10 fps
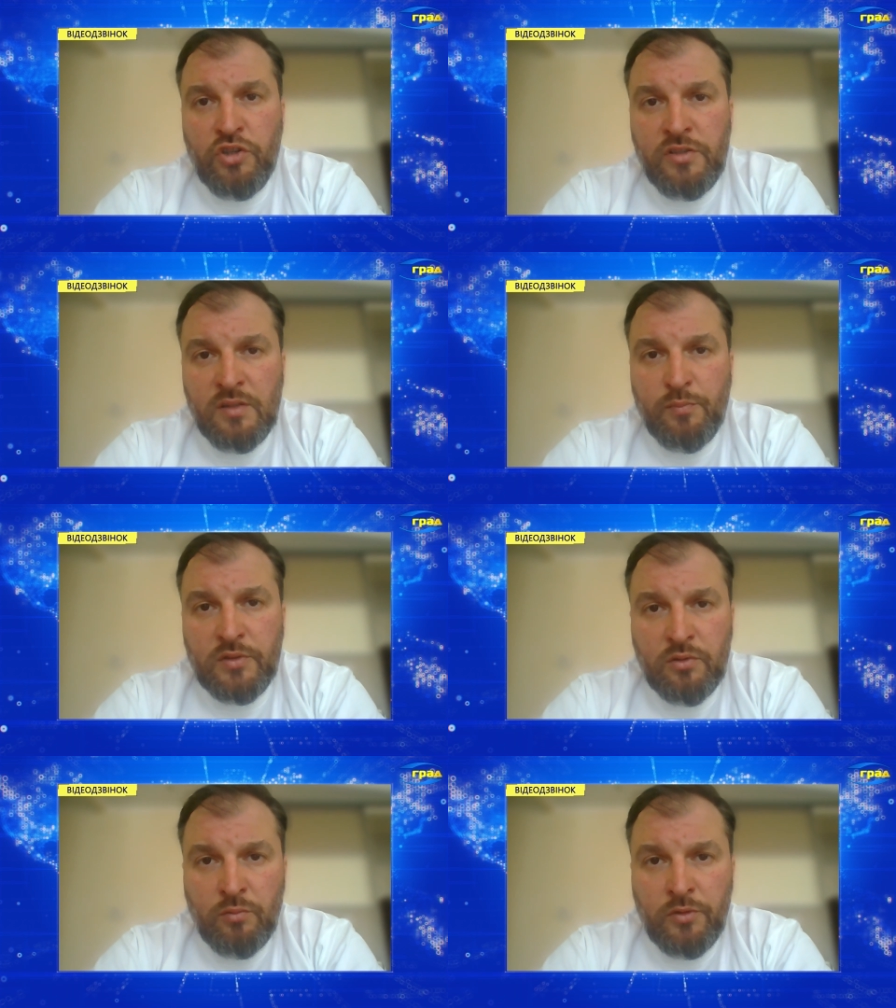
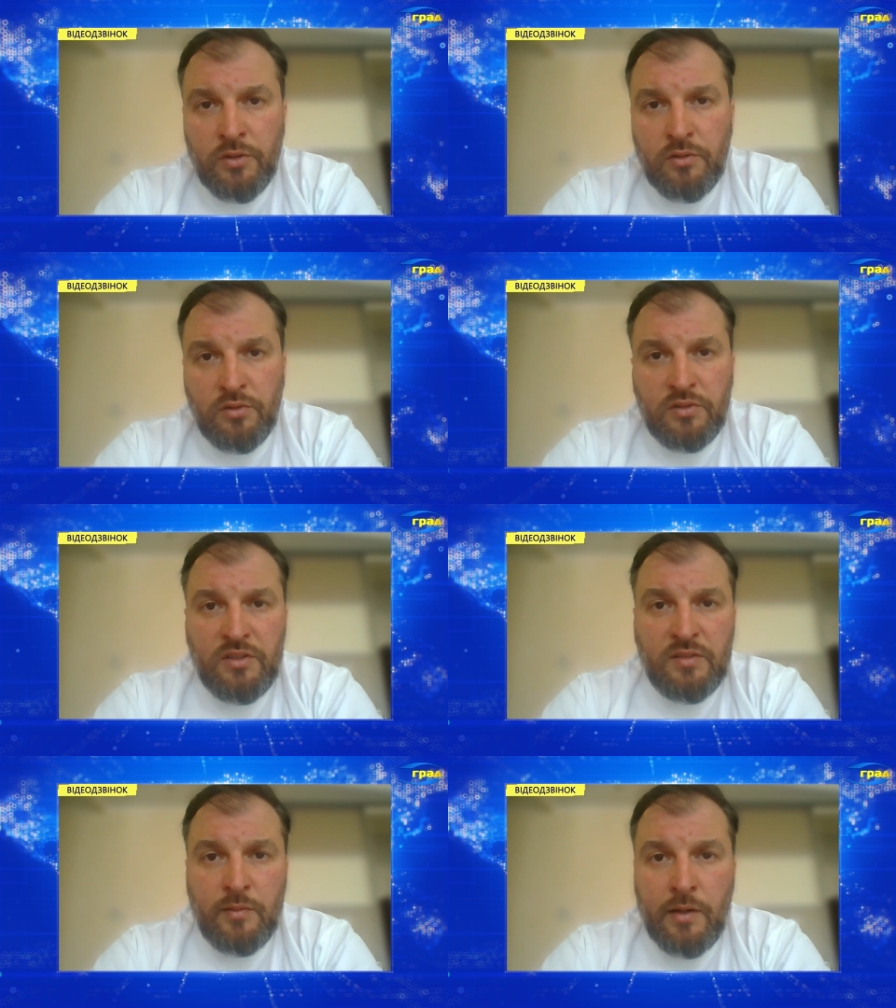жизнеспособная. То есть,
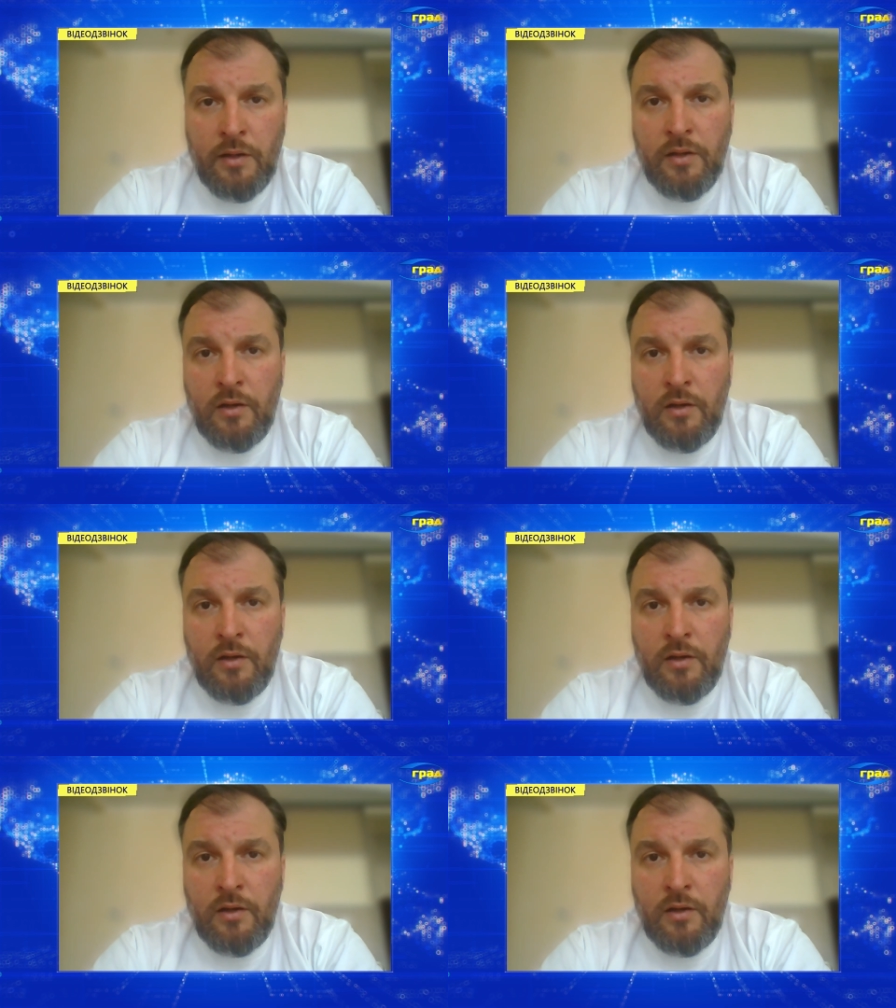несмотря на